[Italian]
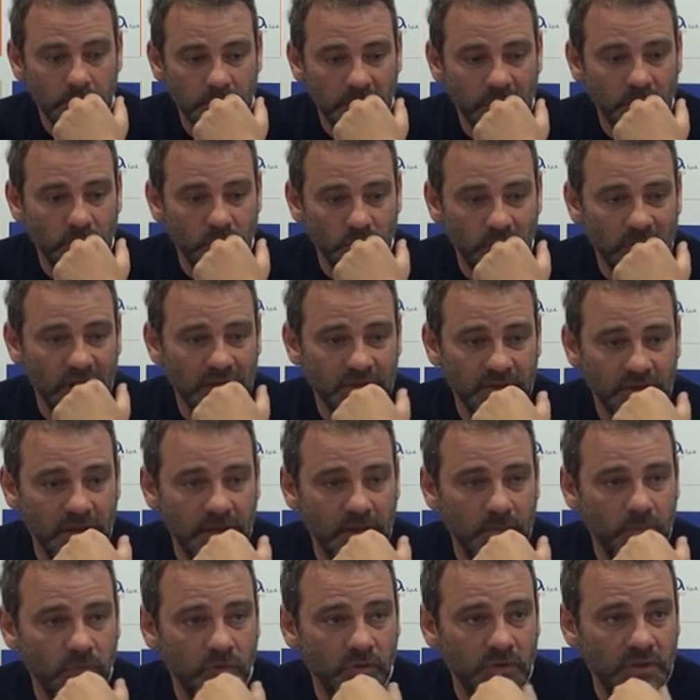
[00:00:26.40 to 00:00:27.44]
per tutta una
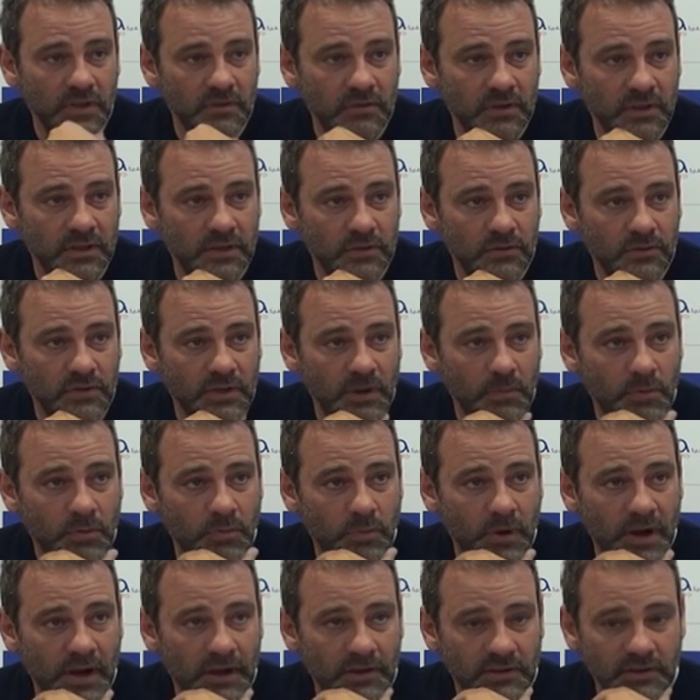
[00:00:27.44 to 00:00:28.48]
serie di motivi che non stiamo
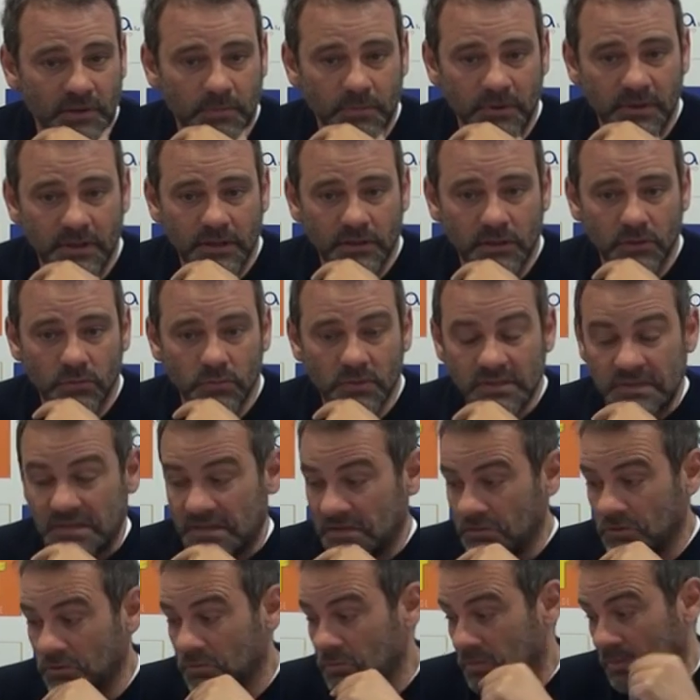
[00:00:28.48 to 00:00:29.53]
qua, siamo andati
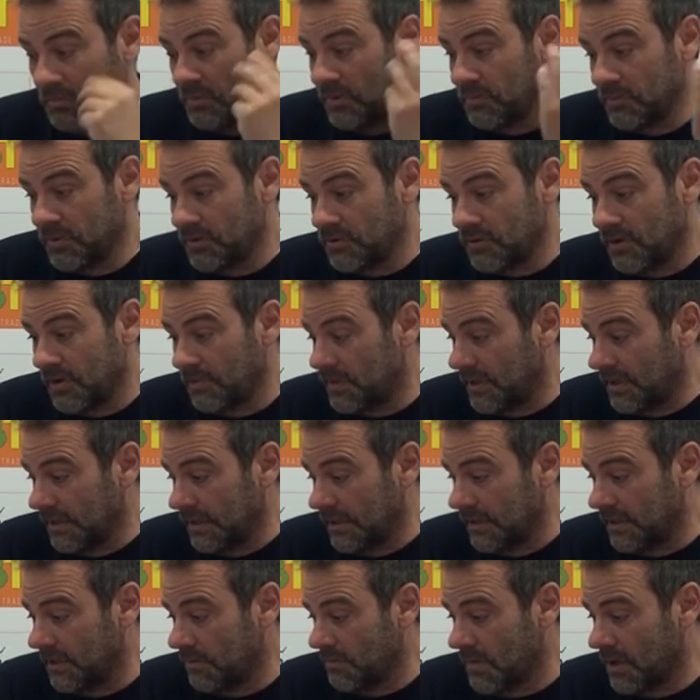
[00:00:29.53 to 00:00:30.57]
2-0, dopo abbiamo preso la
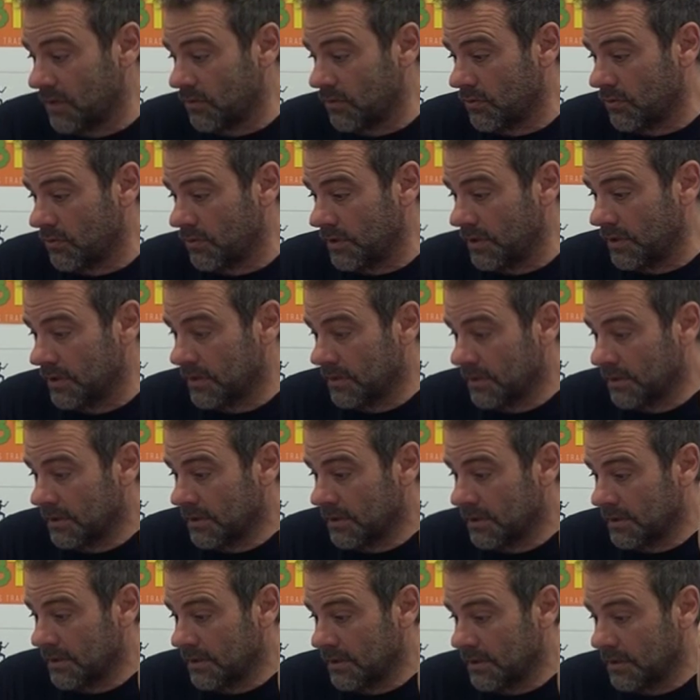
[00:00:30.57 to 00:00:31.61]
partita in mano noi.
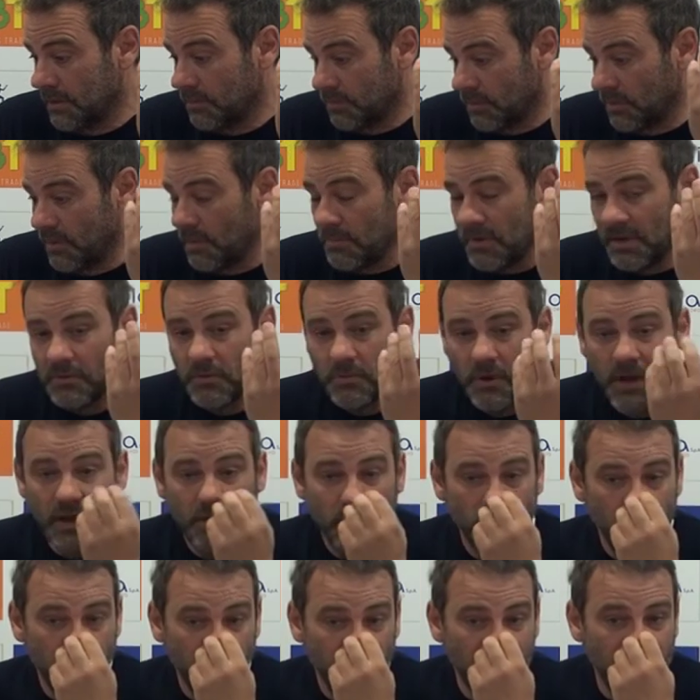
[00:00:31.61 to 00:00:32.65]
Il problema è, no,
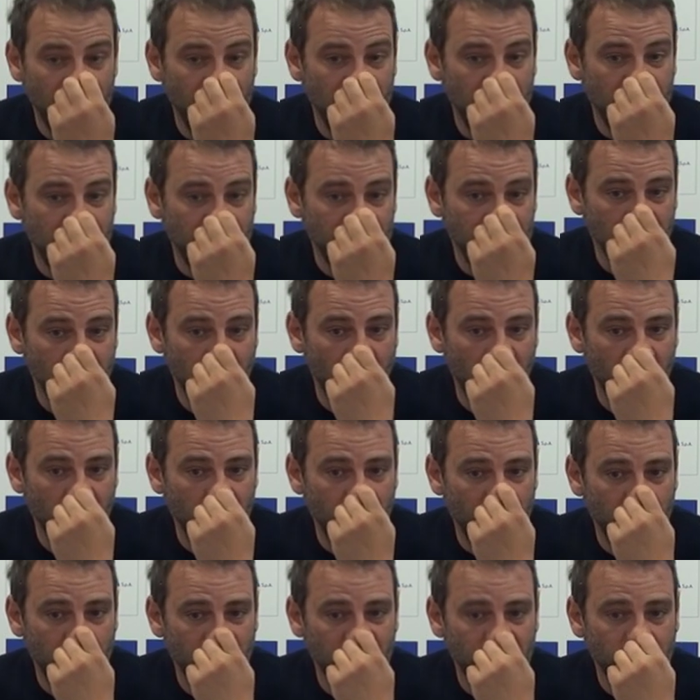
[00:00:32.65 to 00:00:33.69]
è non prendere il terzo gol.
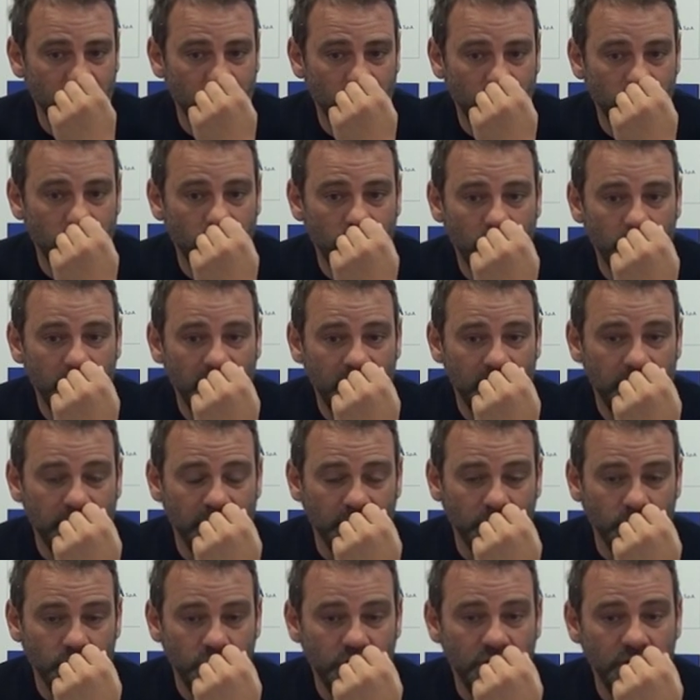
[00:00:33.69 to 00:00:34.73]
Abbiamo, preso, abbiamo
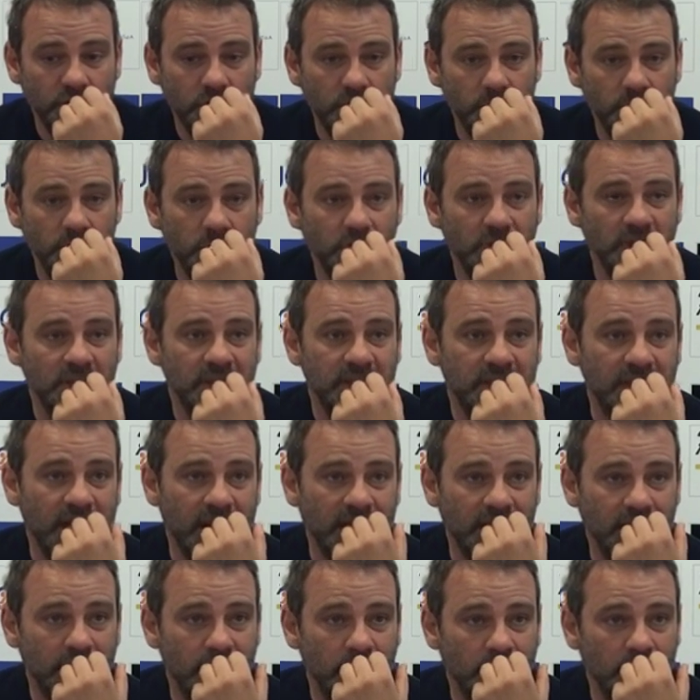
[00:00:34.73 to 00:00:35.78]
fatto 5 minuti
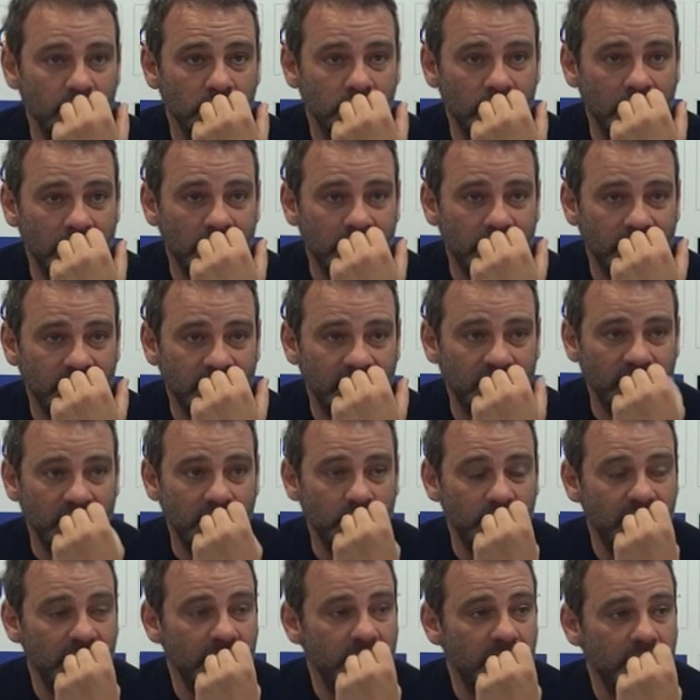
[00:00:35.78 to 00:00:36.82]
iniziali da, da, da
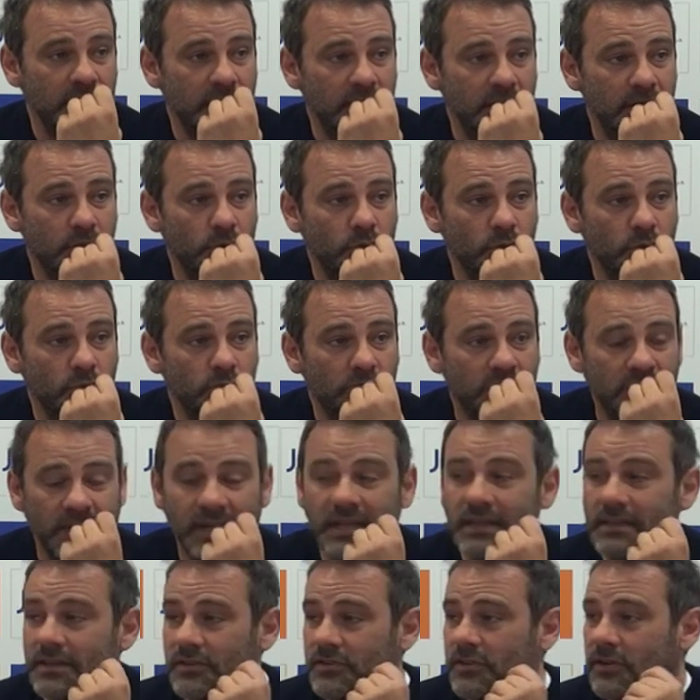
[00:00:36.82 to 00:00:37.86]
scemi e
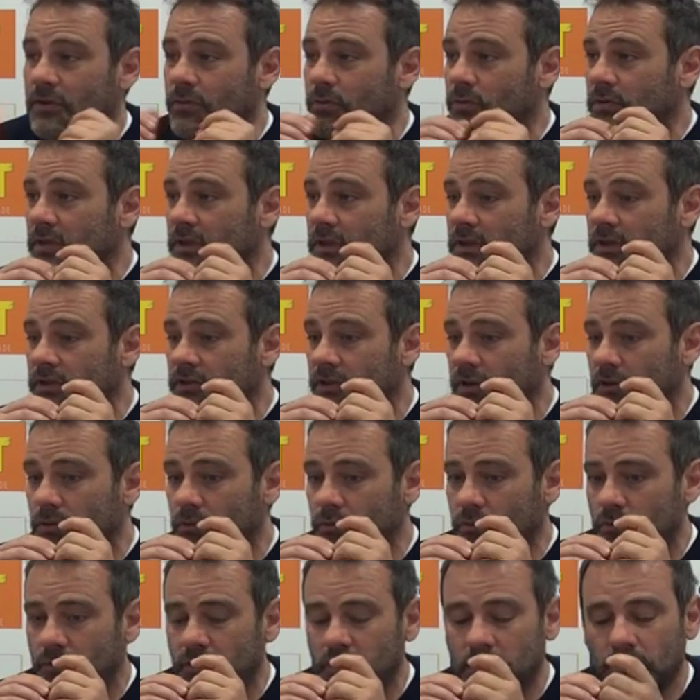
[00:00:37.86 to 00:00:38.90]
30 secondi il
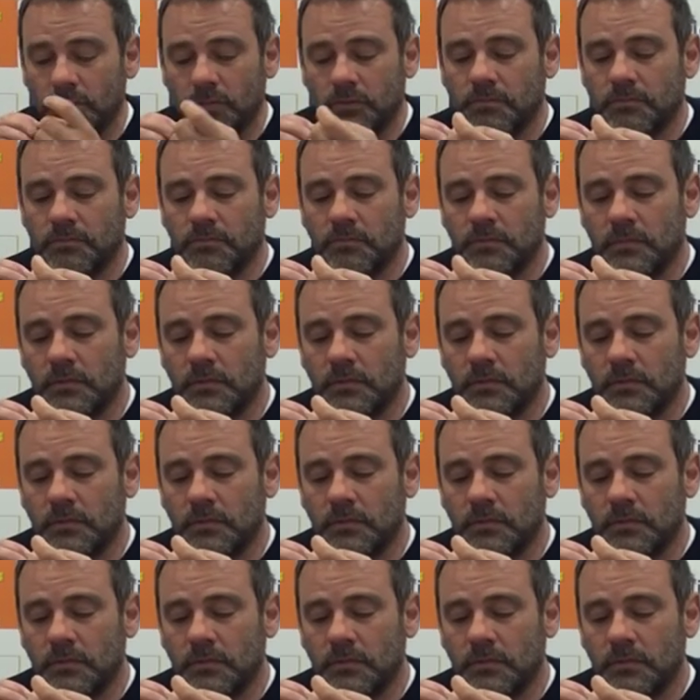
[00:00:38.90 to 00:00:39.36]
secondo tempo.